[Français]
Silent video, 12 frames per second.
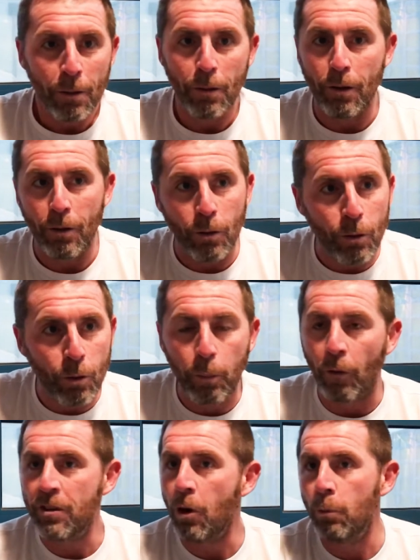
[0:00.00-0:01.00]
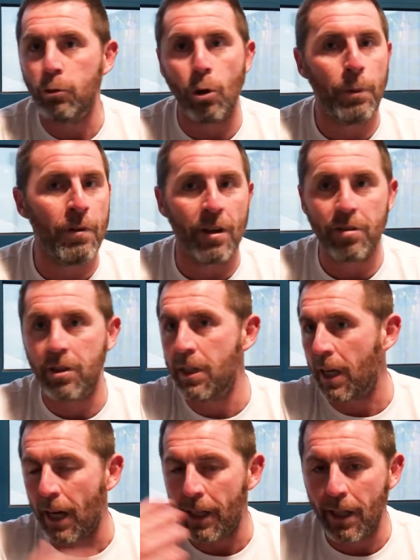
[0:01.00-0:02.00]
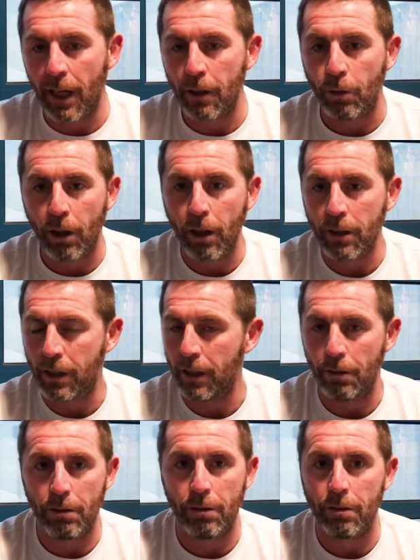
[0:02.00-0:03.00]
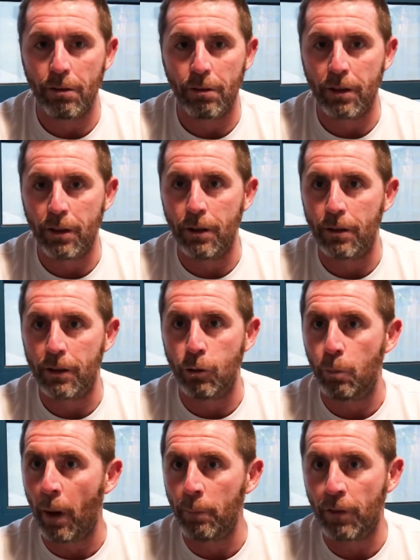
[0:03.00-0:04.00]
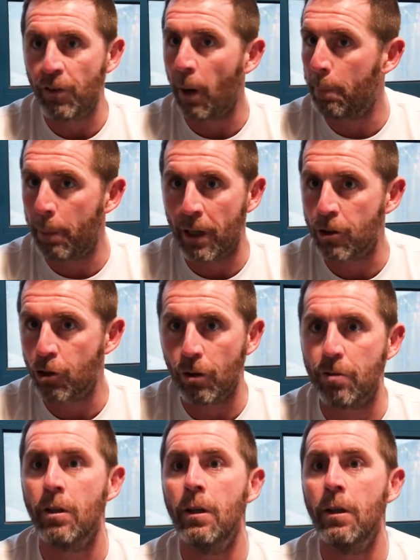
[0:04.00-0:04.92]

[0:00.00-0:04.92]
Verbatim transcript: Euh, le, proviseur Monsieur Pivinski qui est quelqu'un voilà, qui, euh, euh, qui, nous permet de faire plein de choses.